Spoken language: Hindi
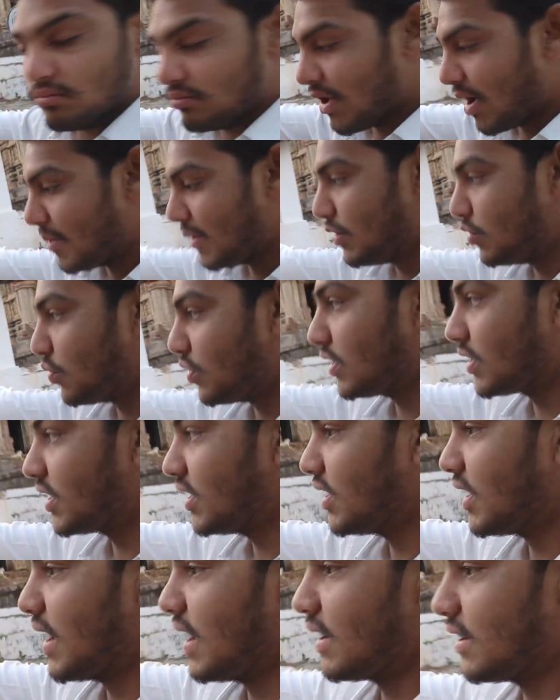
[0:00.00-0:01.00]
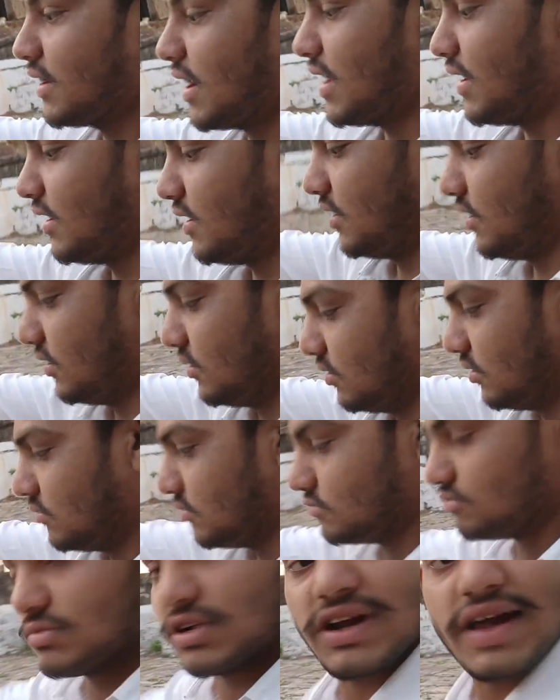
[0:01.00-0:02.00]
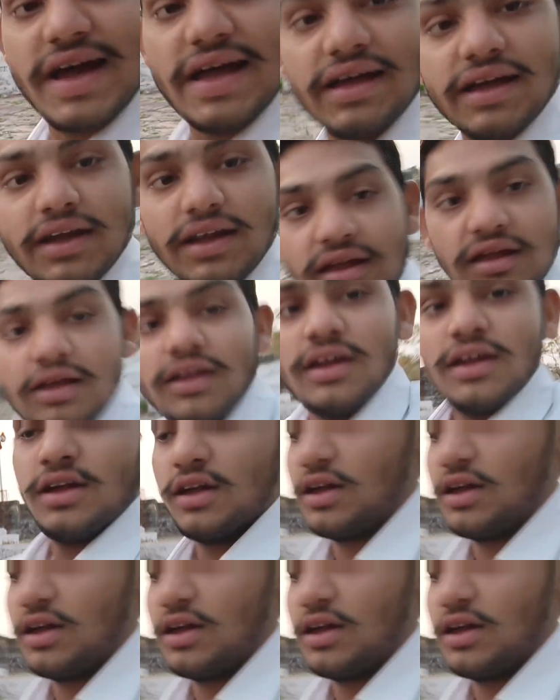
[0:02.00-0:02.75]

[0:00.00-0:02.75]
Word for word: बाबा लोगन के के लायक बनाए गए हैं